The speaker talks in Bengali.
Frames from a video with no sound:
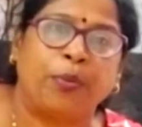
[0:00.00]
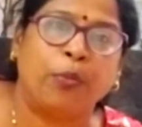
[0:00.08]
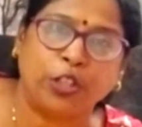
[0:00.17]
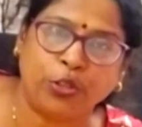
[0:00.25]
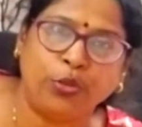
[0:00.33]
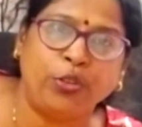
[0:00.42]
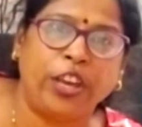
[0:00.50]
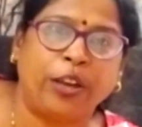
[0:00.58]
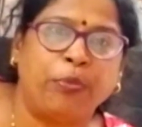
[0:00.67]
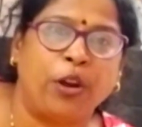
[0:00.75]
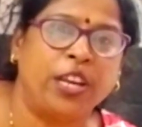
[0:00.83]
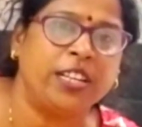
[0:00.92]
বছর দুয়েক
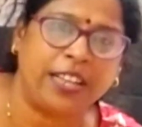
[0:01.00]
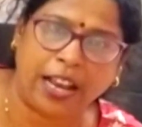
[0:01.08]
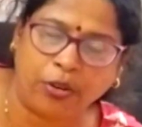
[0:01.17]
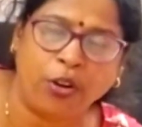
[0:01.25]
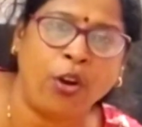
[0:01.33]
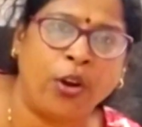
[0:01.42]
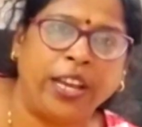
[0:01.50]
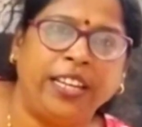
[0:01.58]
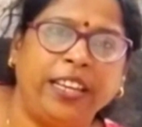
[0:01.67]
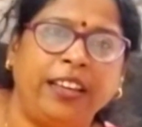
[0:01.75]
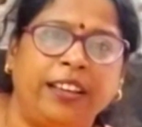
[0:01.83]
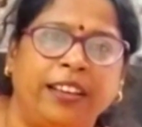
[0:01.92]
বয়স এখনও হয়নি